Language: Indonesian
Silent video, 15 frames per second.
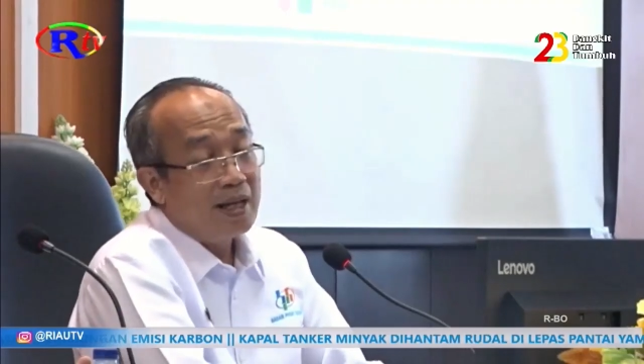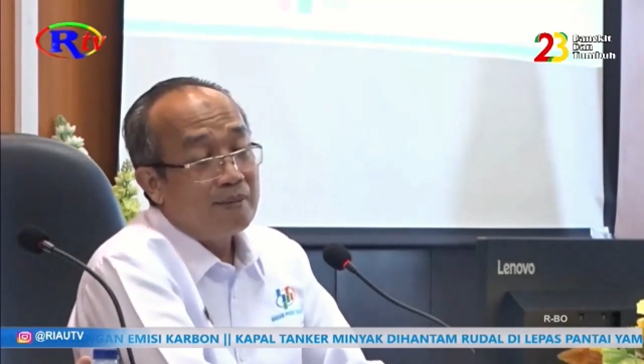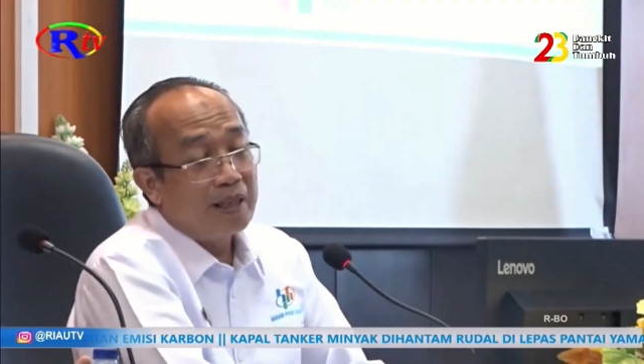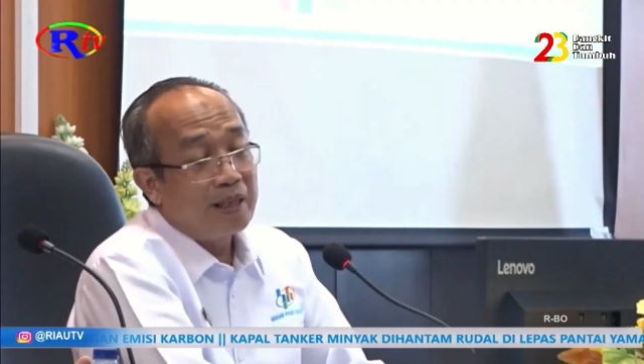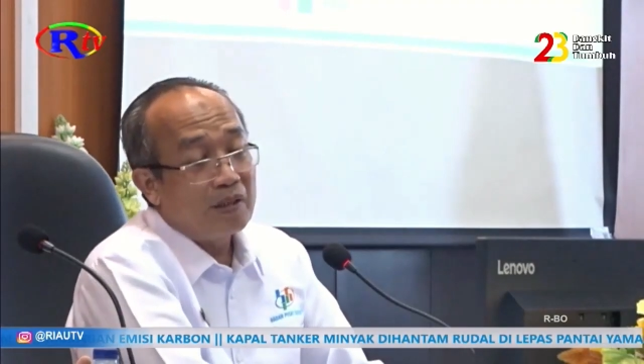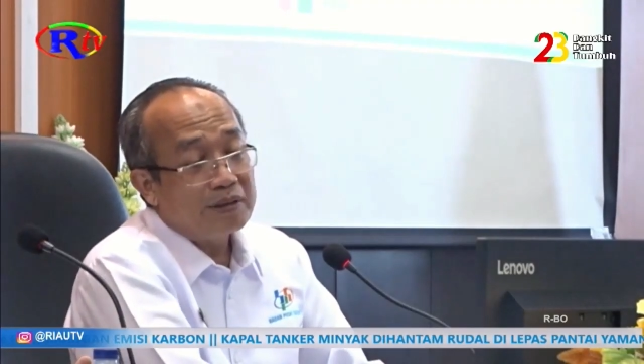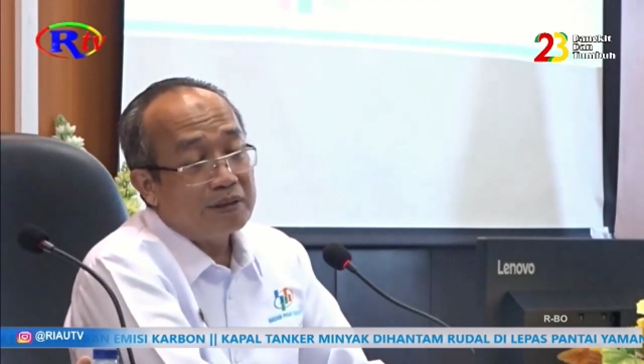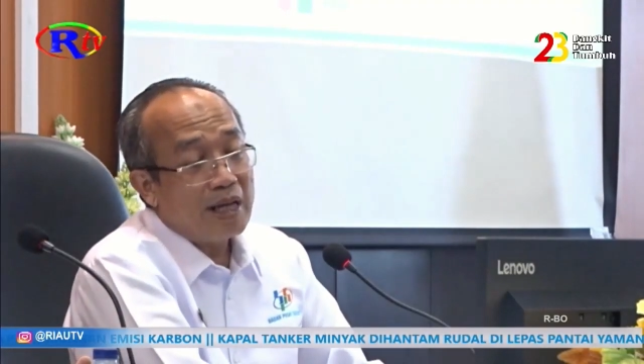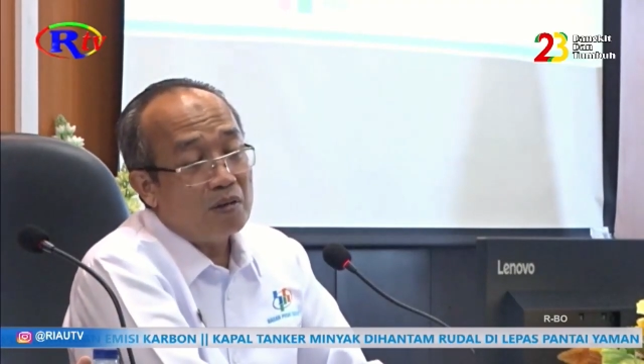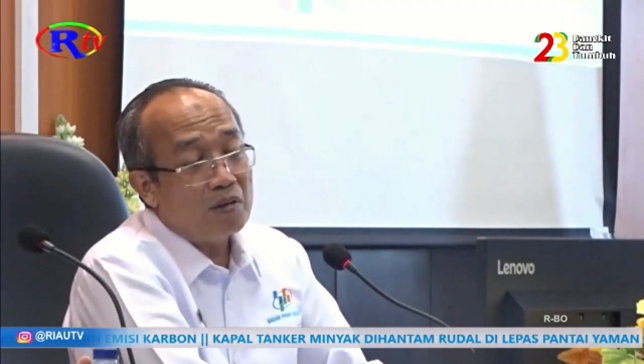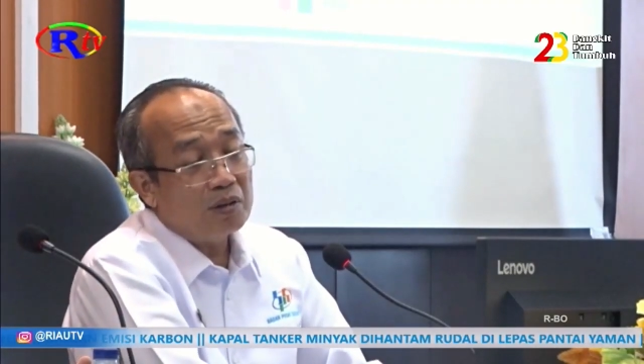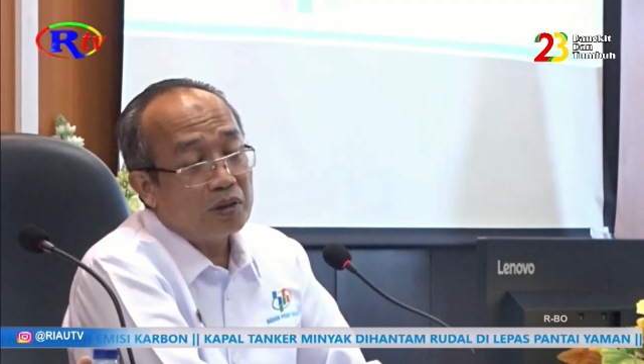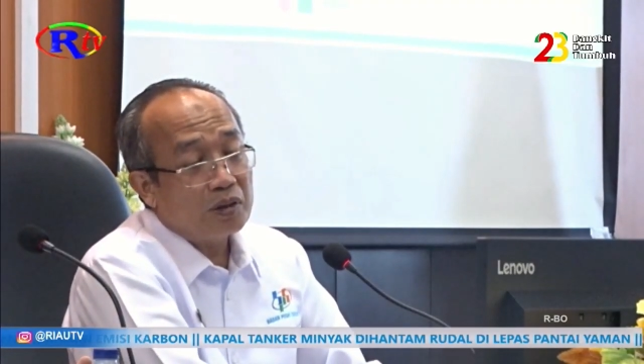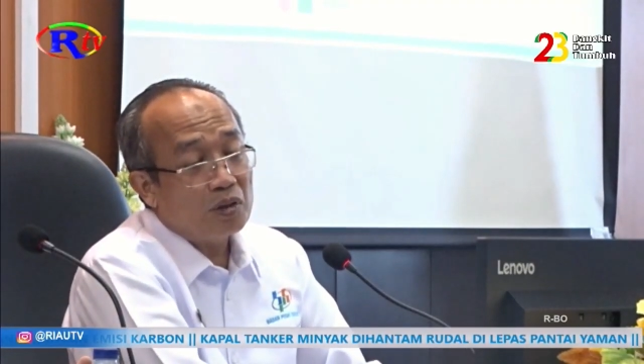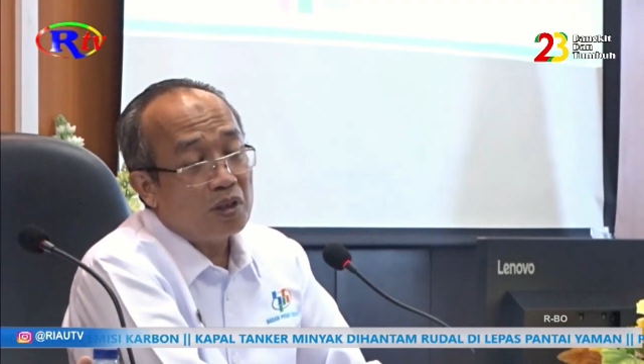dollar
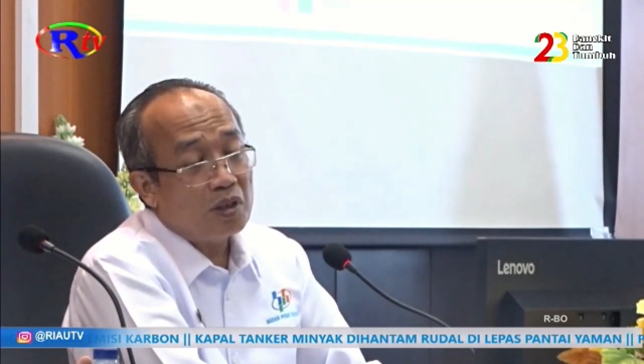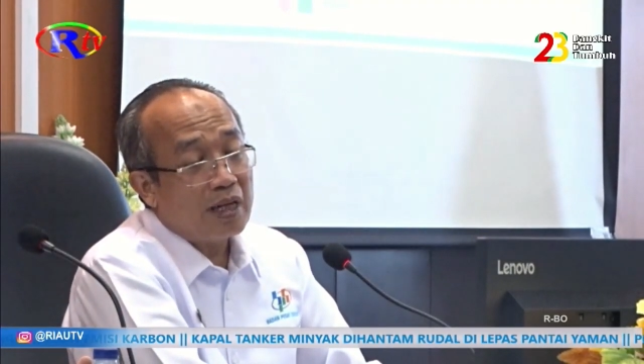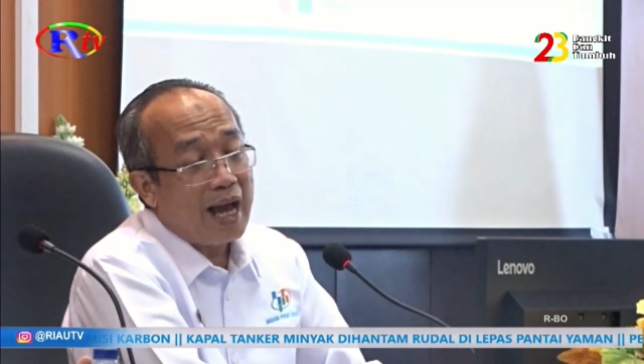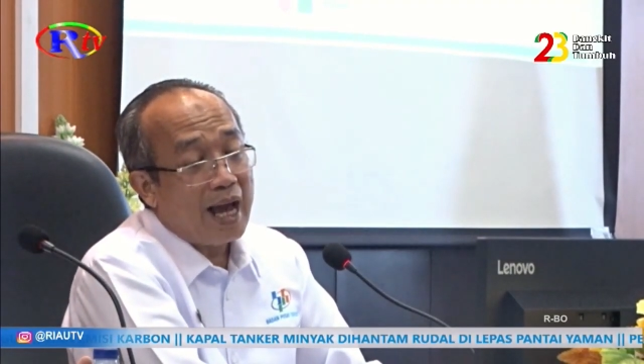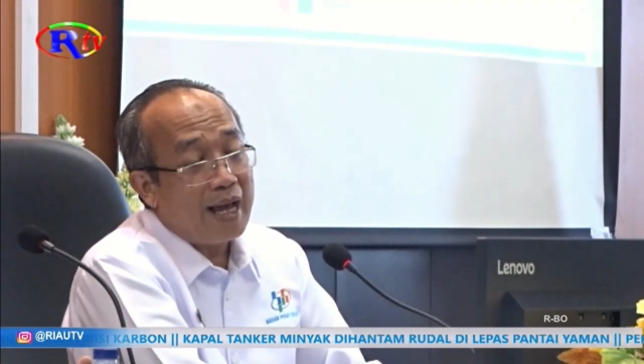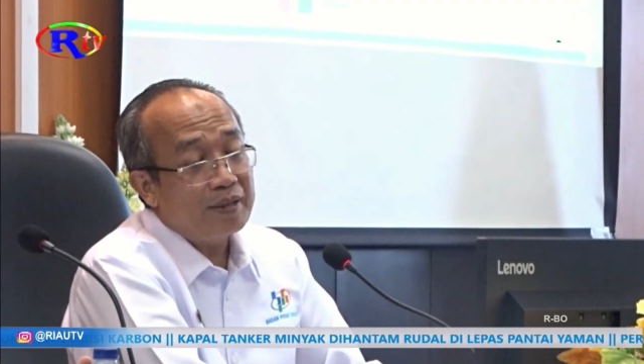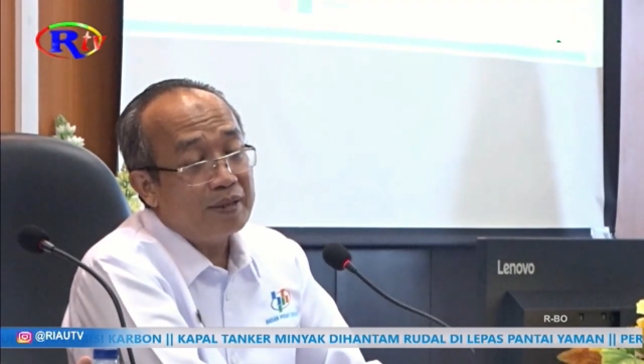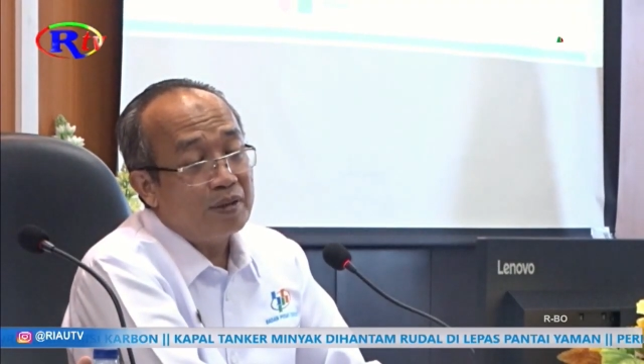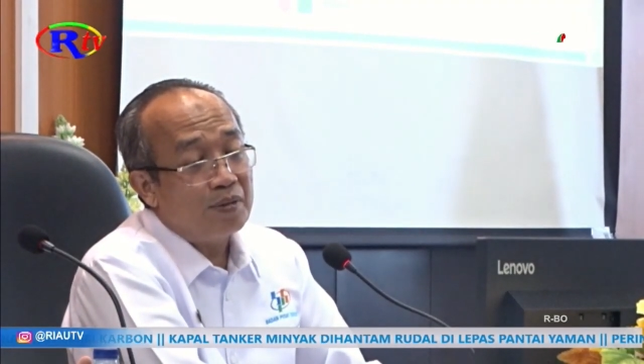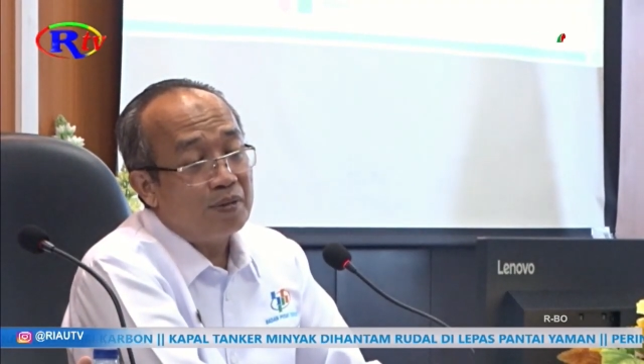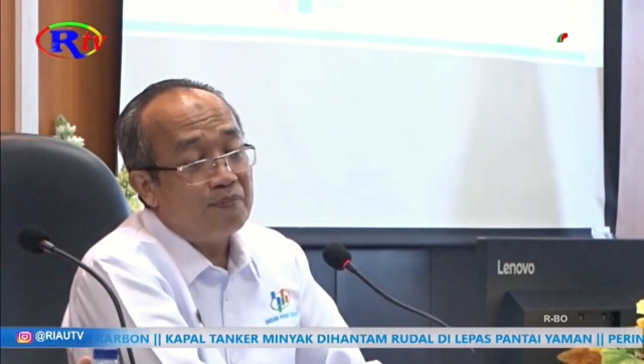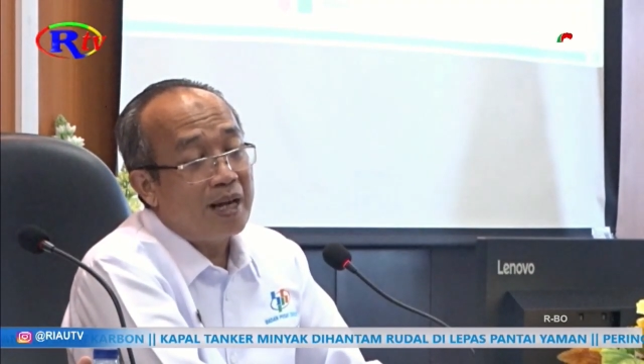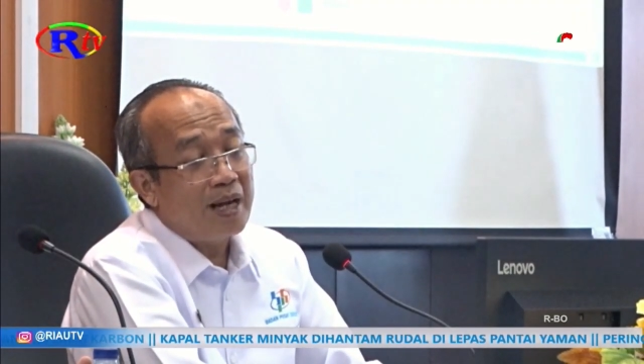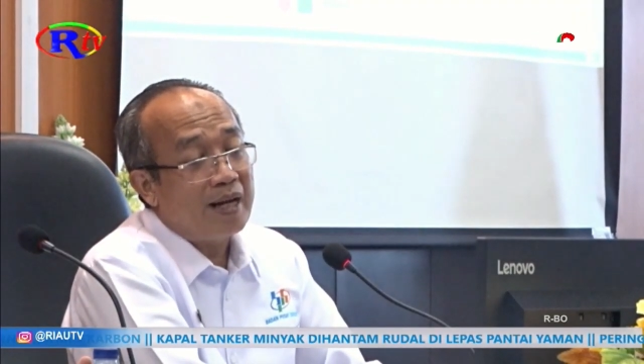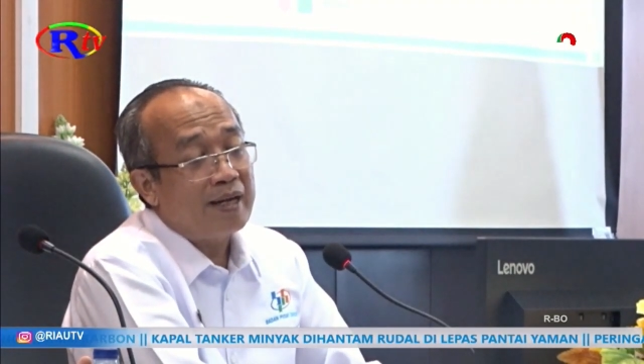years on years.
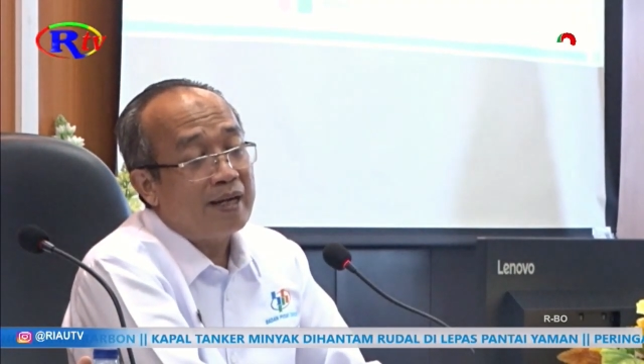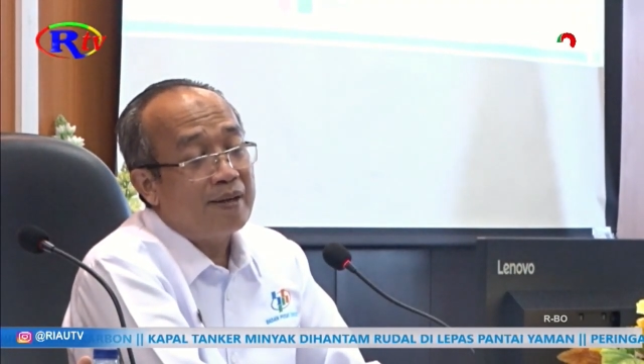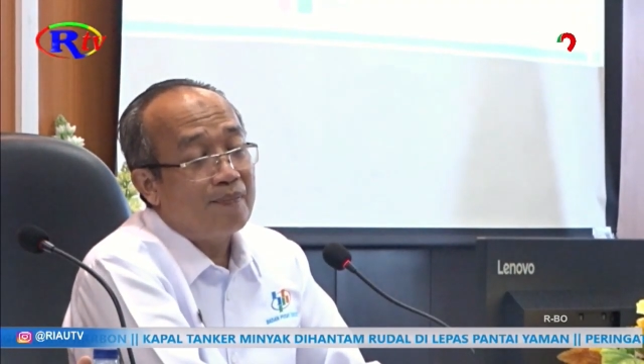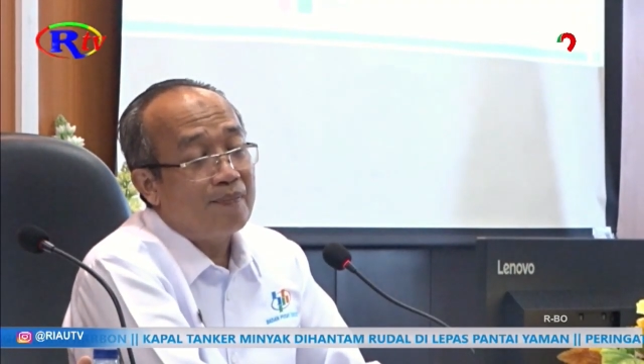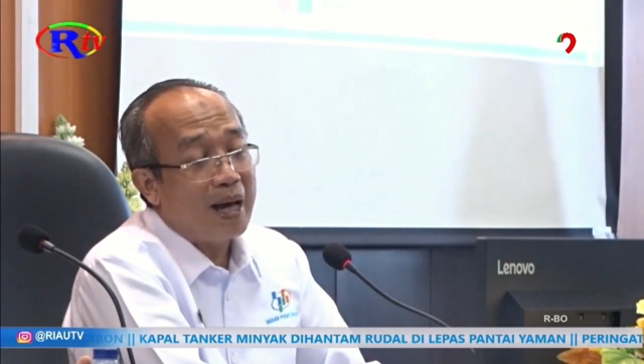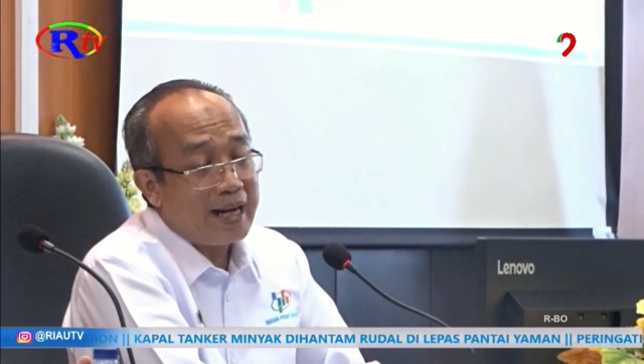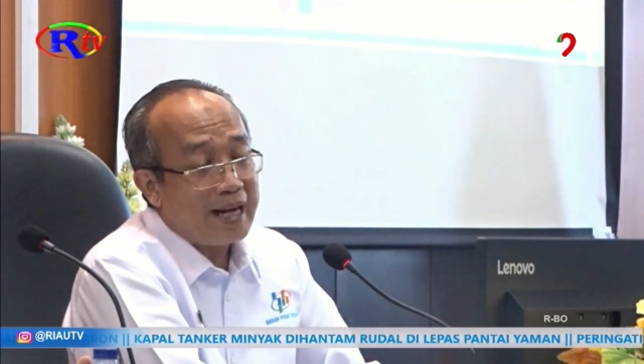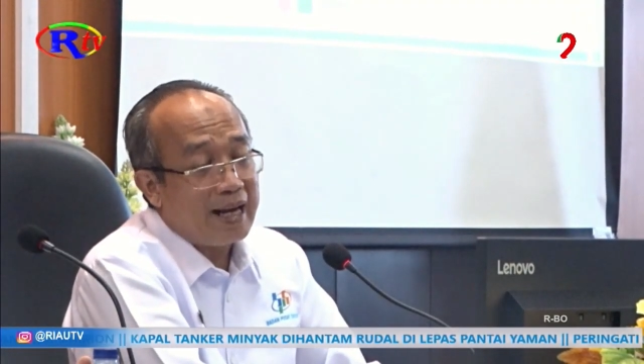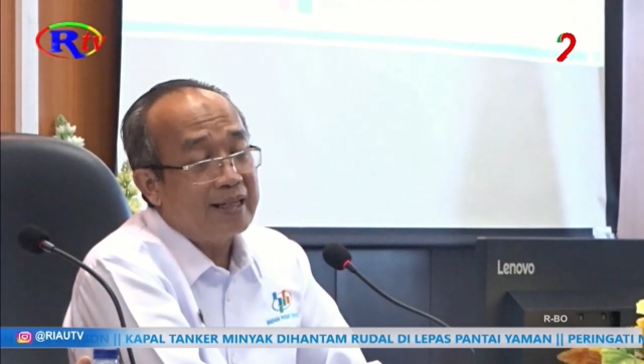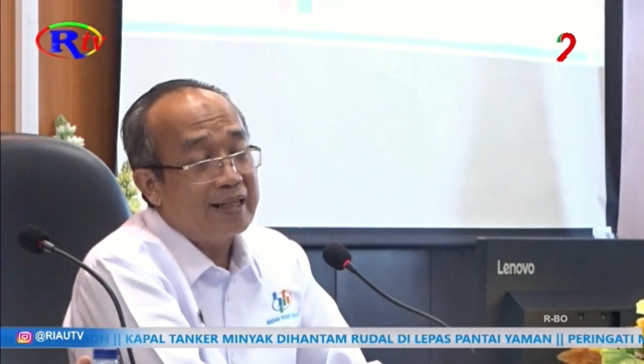Ekspor migas juga